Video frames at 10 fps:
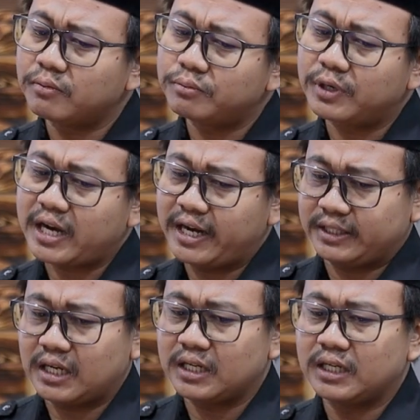
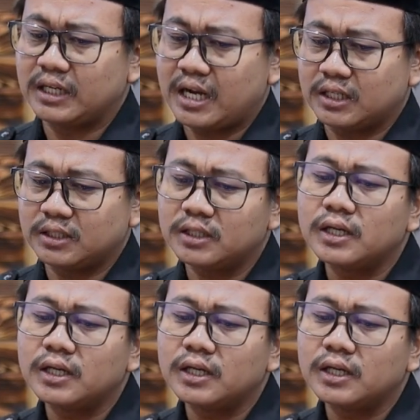berkaitan dengan